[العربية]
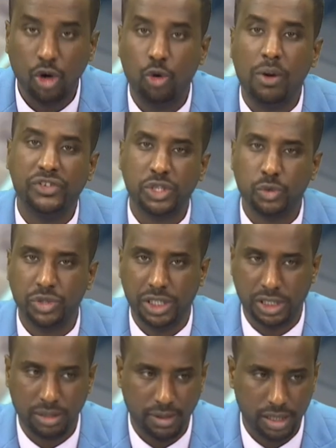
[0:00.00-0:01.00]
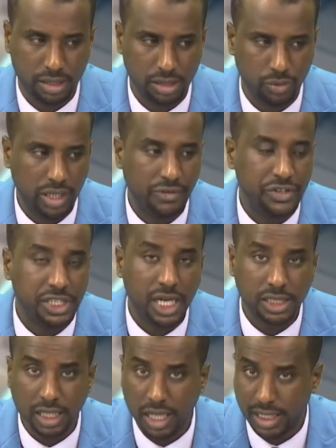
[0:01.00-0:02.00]
وما في توضيح طبعا ولا في
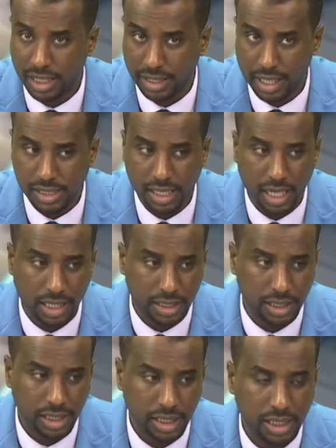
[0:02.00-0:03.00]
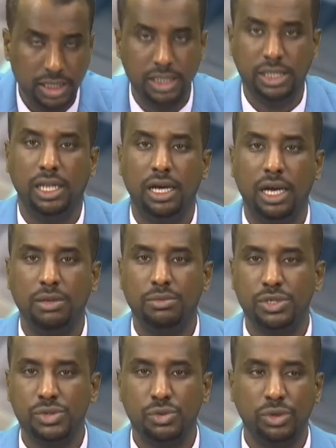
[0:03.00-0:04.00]
جهه طلعت للناس قالت نحن
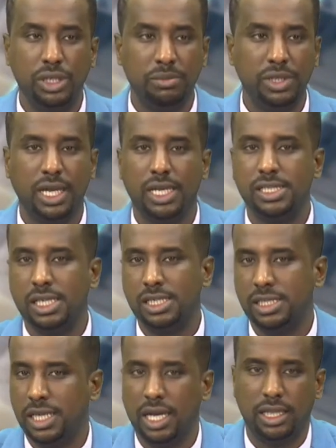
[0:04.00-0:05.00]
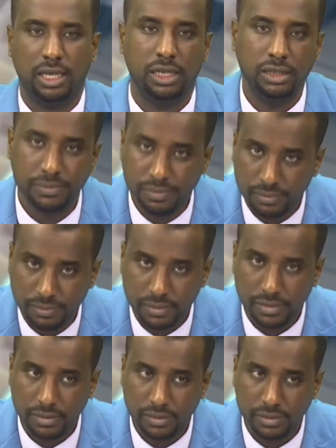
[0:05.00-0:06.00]
المسؤولين من هذه الزياده
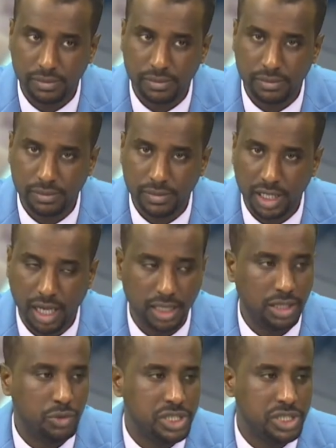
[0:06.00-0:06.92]
حتى